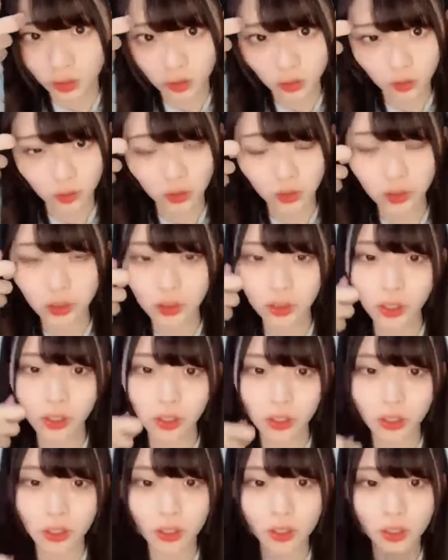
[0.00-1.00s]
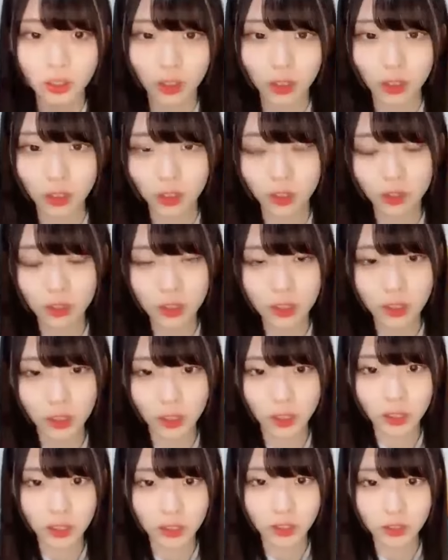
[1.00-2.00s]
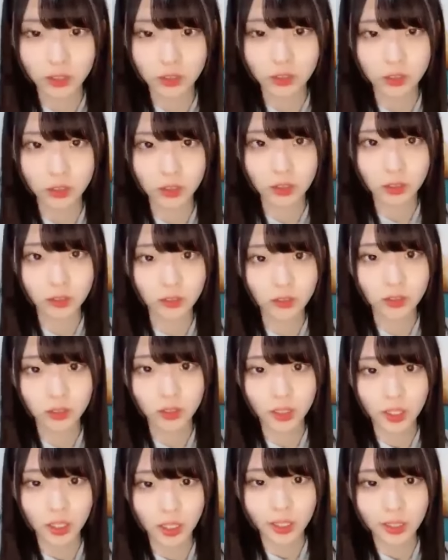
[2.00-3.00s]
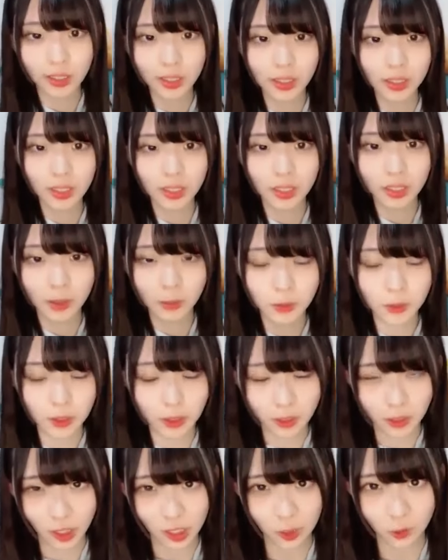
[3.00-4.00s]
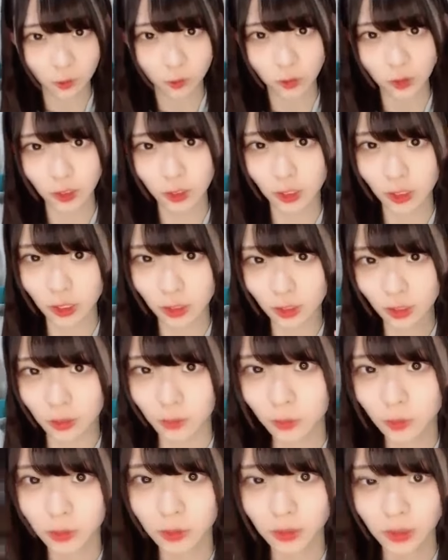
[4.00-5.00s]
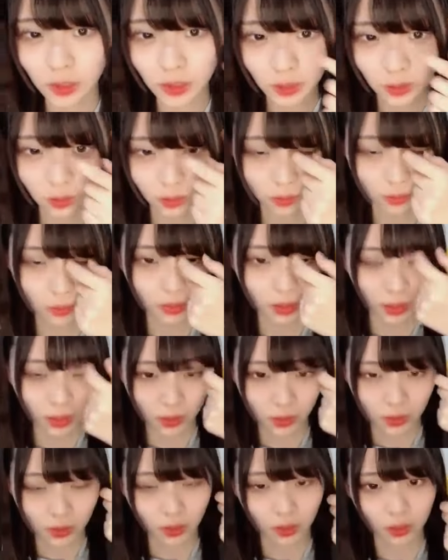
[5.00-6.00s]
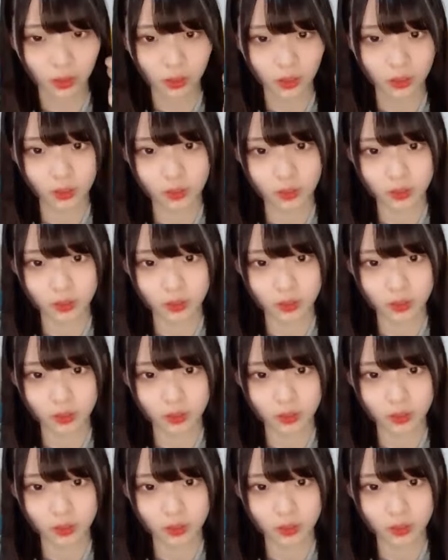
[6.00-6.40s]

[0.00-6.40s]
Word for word: 祝日なんだってなって「柳さんありがとう」確かにねもう絶対この日だけはもう死守って感じだよね